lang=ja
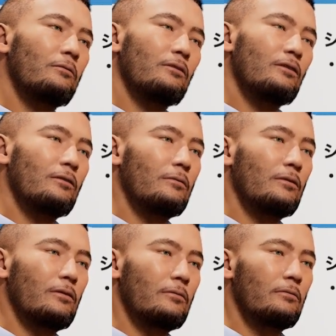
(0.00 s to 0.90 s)
表示し
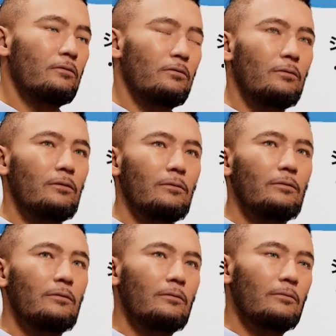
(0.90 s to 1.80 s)
たいと思いま
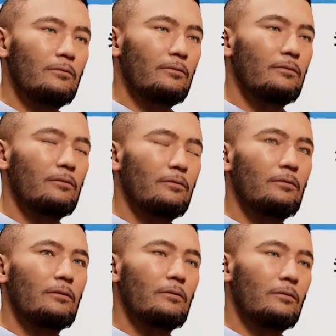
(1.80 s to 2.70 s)
す。
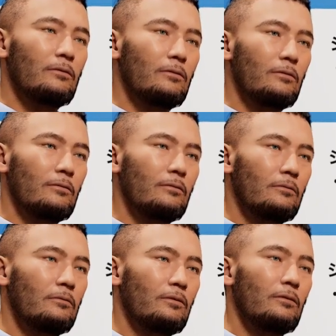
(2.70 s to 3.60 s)
ちょっと